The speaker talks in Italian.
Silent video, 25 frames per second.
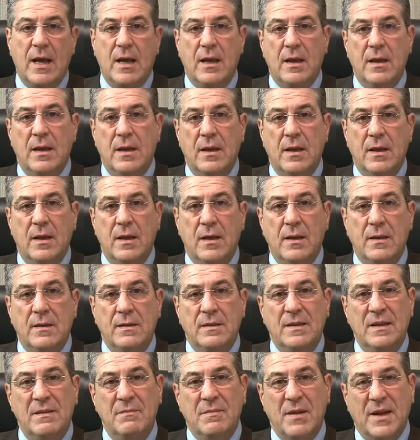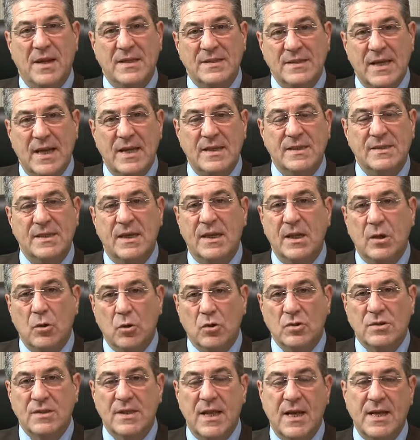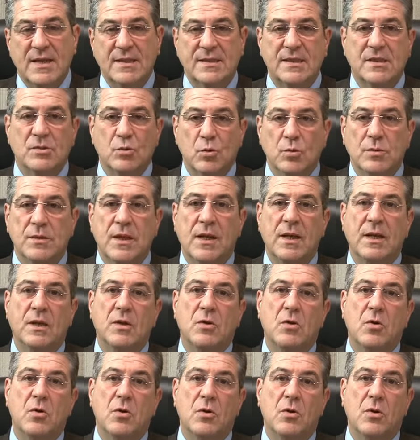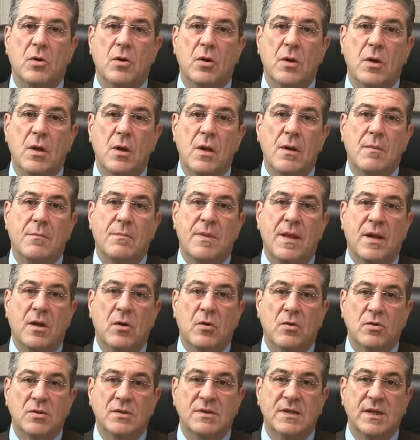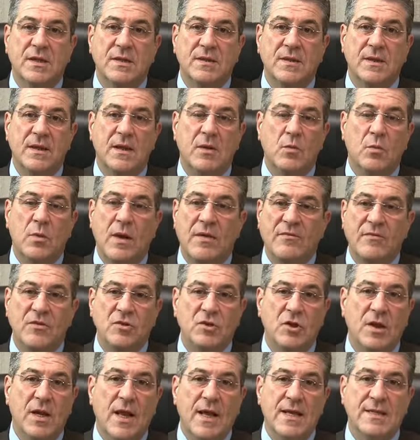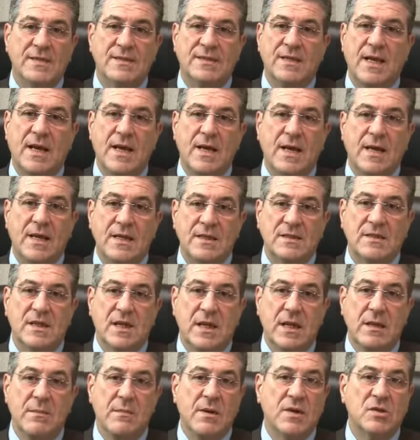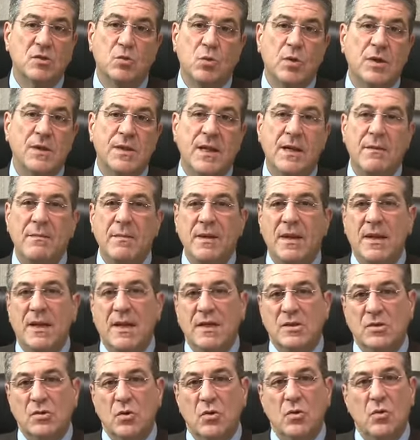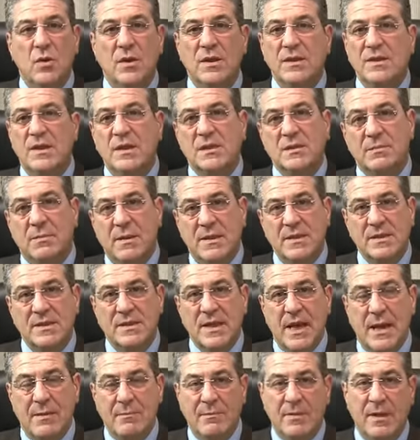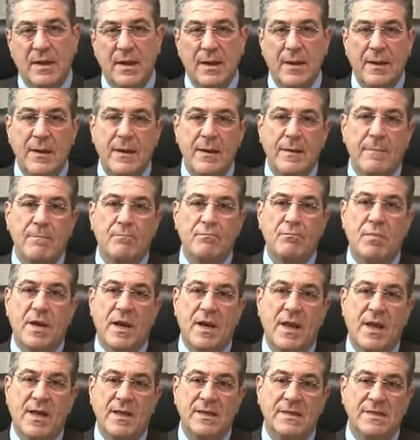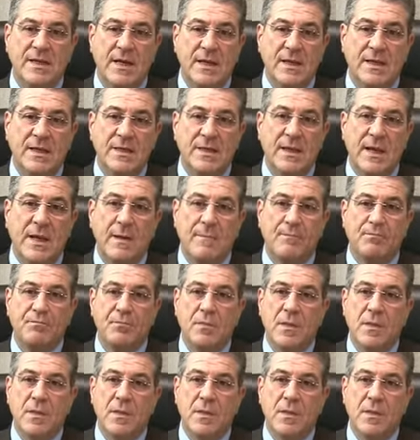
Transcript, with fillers: eh, di presenza e di costanza sul territorio per consentire una vigilanza estrema sui temi che sono indispensabili per la risalita